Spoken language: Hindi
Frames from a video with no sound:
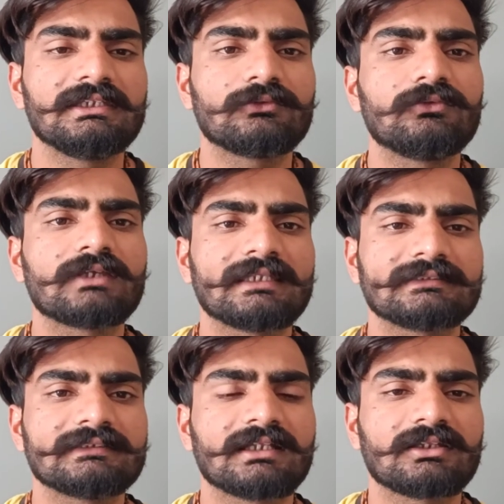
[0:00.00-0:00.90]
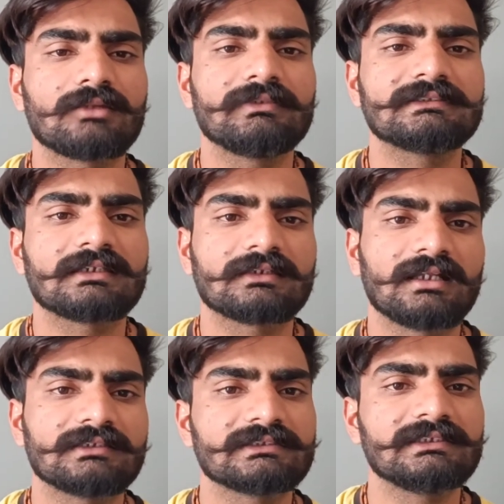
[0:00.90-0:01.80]
देखो कैसी कर्मामी
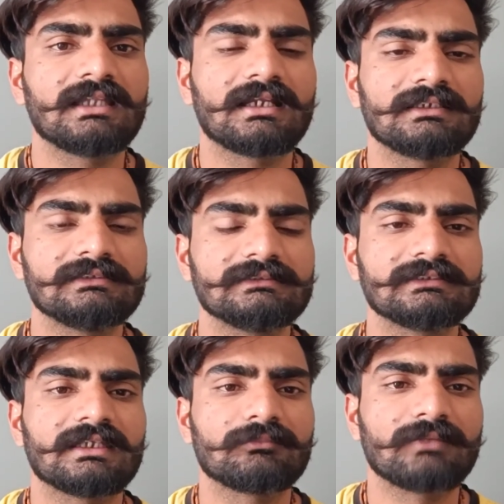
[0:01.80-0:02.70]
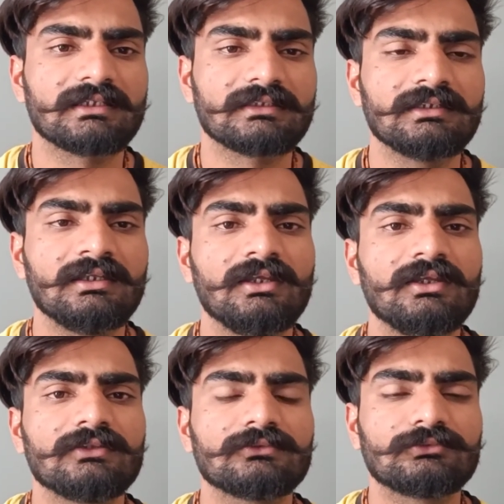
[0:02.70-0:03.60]
सरकार श्री लाल जी है हमारी
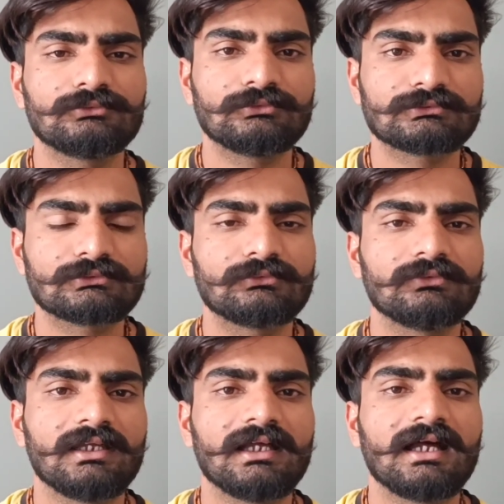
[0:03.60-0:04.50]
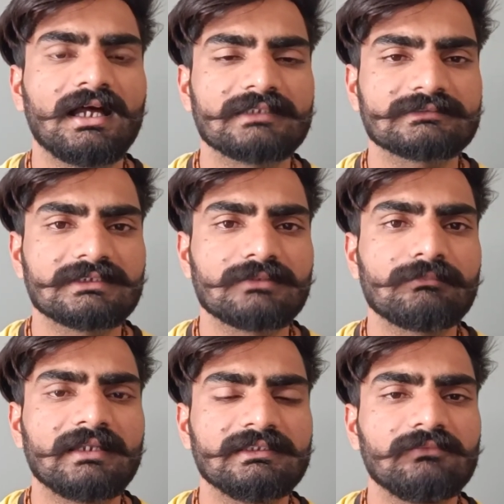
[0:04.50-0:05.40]
तो दोस्तों आज की
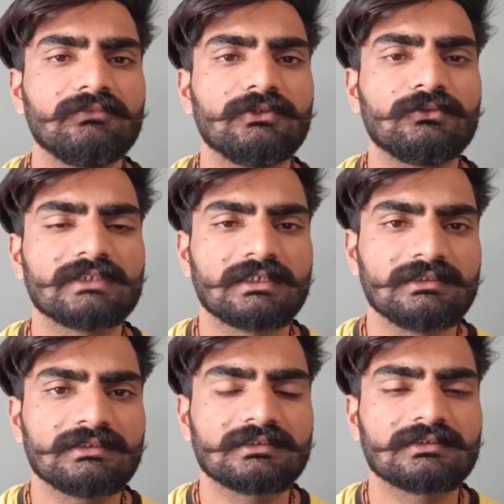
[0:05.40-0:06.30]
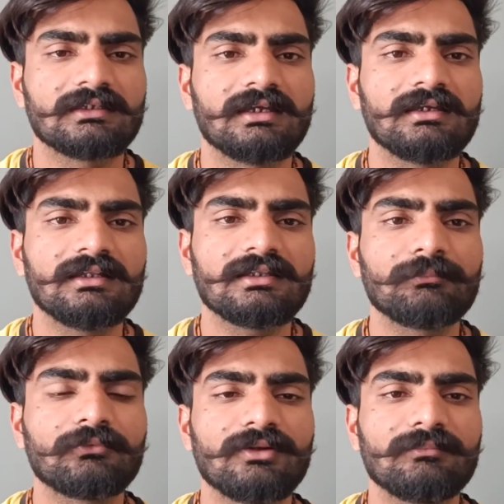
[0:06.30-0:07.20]
हमारी ये वीडियो यहीं तक अगर
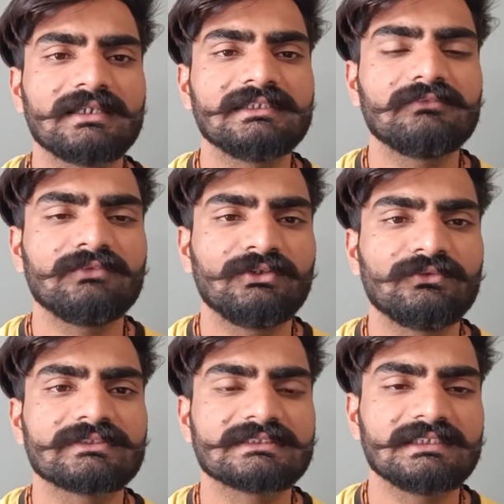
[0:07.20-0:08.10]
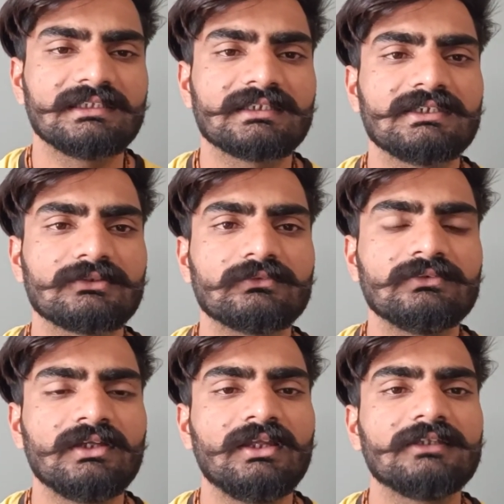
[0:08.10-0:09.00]
आपको हमारी ये वीडियो अच्छी लगी हो
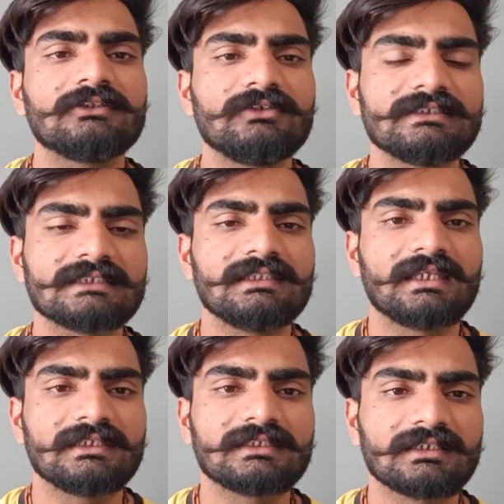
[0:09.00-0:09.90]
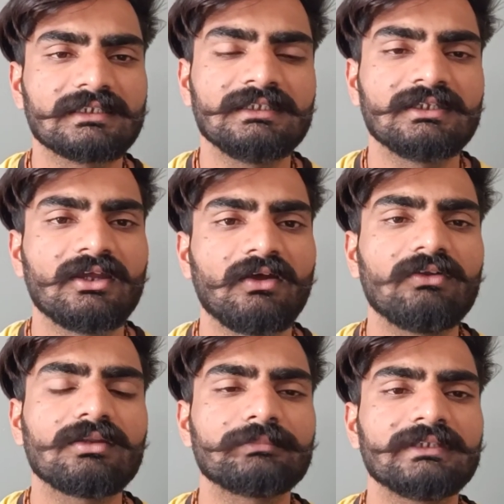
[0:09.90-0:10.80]
तो इसे लाइक करें
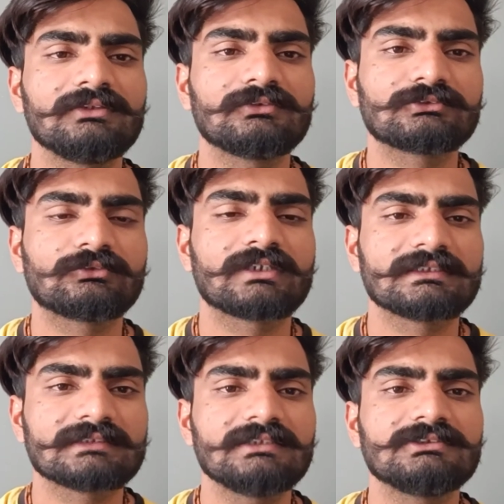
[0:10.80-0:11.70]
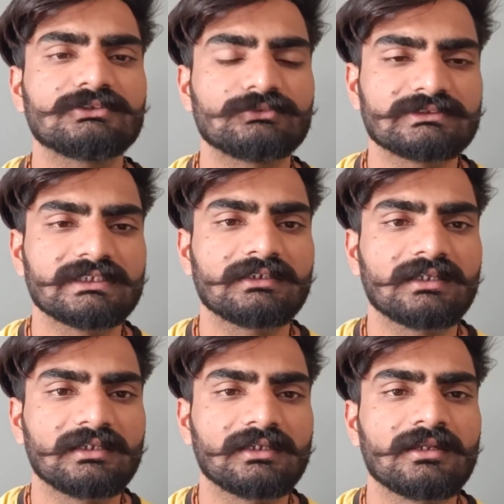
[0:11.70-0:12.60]
और अपने दोस्तों के साथ जरूर शेयर
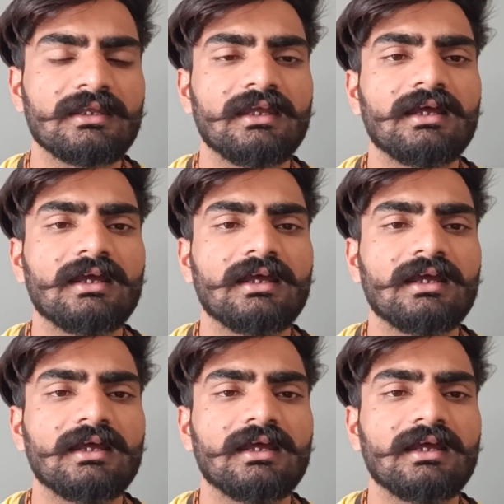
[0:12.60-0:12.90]
करें